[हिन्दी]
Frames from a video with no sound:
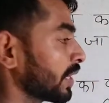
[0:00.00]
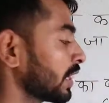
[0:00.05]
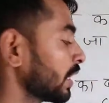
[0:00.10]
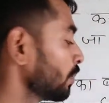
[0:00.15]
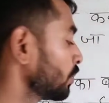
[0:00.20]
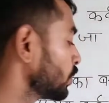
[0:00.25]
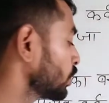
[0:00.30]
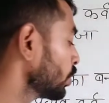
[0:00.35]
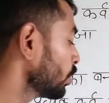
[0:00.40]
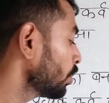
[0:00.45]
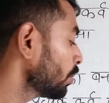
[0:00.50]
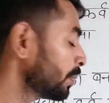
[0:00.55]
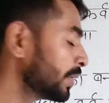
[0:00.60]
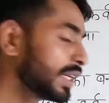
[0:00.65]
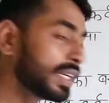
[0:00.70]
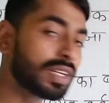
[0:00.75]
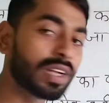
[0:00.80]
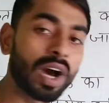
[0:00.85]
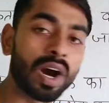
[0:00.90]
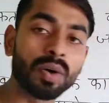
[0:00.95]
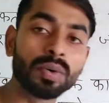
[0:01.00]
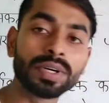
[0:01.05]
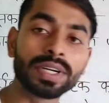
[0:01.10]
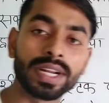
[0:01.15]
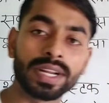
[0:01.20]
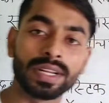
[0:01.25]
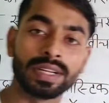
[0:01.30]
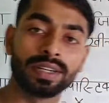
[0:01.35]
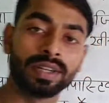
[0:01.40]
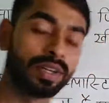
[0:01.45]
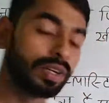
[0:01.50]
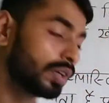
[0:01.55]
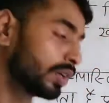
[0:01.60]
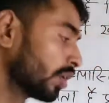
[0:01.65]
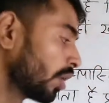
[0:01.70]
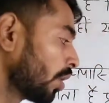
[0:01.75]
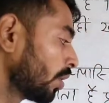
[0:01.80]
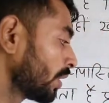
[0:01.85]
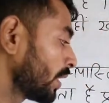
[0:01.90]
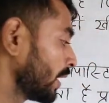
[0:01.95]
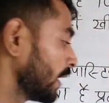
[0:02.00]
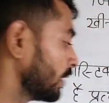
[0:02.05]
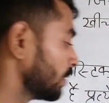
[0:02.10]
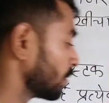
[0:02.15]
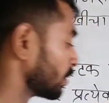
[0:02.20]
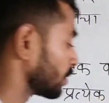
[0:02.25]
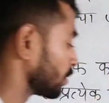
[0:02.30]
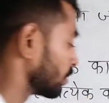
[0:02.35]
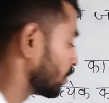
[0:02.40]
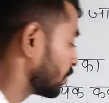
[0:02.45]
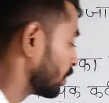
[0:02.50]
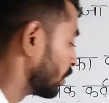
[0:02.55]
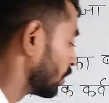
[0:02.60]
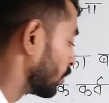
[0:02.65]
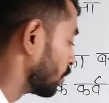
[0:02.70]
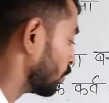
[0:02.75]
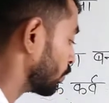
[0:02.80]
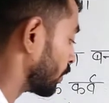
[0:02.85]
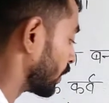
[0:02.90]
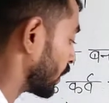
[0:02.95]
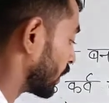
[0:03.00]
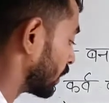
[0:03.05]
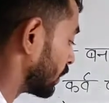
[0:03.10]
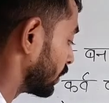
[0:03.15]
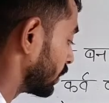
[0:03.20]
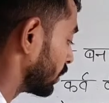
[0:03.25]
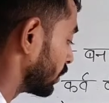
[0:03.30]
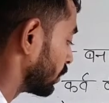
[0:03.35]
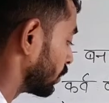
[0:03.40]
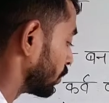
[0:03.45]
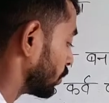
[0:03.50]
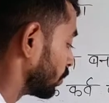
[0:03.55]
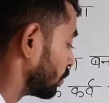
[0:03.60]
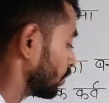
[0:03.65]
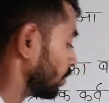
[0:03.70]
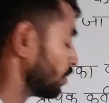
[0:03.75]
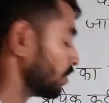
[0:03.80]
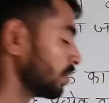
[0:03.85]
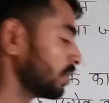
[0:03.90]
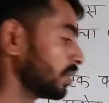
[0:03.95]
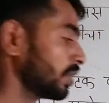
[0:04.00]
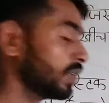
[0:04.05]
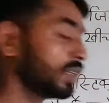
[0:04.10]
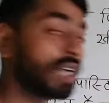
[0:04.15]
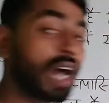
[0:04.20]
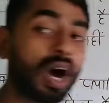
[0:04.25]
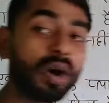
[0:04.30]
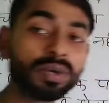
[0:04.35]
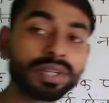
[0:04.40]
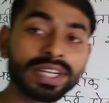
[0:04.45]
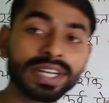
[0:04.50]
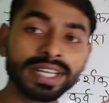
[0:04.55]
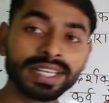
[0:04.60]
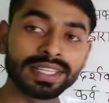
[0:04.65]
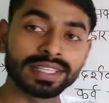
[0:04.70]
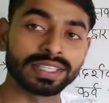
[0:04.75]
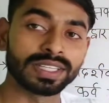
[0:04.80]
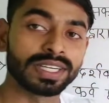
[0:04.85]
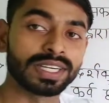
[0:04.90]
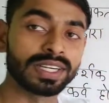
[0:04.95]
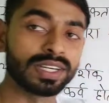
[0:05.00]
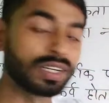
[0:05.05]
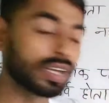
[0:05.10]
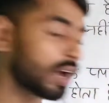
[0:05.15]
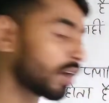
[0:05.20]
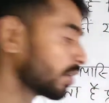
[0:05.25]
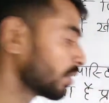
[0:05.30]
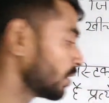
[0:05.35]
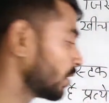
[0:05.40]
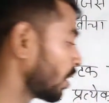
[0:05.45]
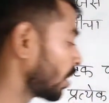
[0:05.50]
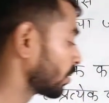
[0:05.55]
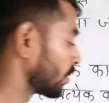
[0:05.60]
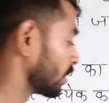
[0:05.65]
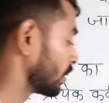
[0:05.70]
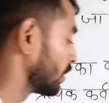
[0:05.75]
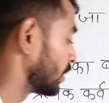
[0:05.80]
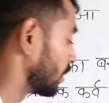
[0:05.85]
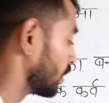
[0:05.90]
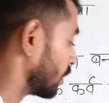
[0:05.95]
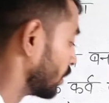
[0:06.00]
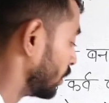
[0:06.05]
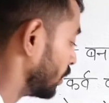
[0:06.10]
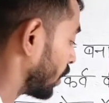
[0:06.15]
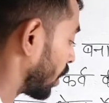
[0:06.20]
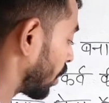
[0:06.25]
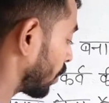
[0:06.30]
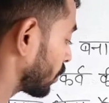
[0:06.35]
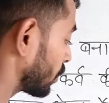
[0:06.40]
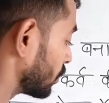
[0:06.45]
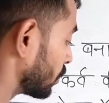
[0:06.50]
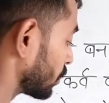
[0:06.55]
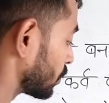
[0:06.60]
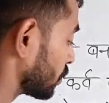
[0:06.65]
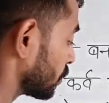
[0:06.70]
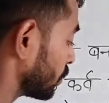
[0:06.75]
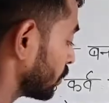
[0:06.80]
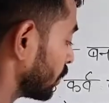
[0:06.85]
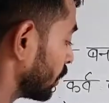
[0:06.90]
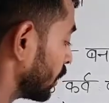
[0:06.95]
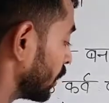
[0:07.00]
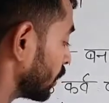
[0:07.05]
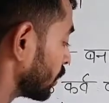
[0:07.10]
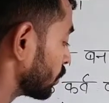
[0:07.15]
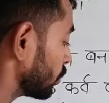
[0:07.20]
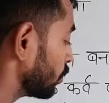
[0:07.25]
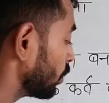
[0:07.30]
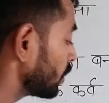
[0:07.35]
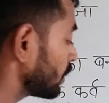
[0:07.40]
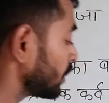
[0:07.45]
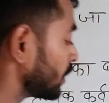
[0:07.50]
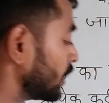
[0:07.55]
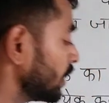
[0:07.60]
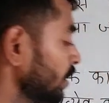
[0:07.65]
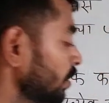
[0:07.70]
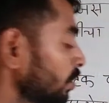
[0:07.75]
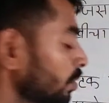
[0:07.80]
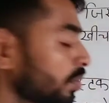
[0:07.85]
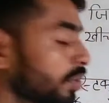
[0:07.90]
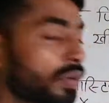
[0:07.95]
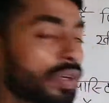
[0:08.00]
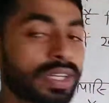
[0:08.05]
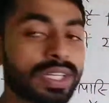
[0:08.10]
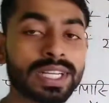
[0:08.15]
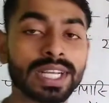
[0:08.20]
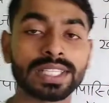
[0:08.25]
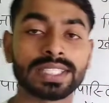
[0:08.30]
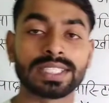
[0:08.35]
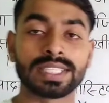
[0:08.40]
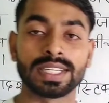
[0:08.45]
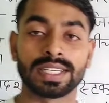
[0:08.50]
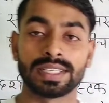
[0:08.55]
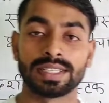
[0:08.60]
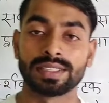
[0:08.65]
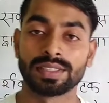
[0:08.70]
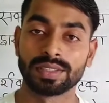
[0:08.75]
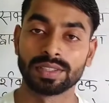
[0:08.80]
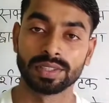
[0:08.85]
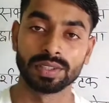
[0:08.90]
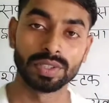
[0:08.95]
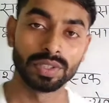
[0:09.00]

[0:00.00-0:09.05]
मतलब जो भी डाउट है डॉट है दोस्तों वन टू डाउट नहीं डॉट डॉट डॉट दोस्तों तो वो तीनों को टच करें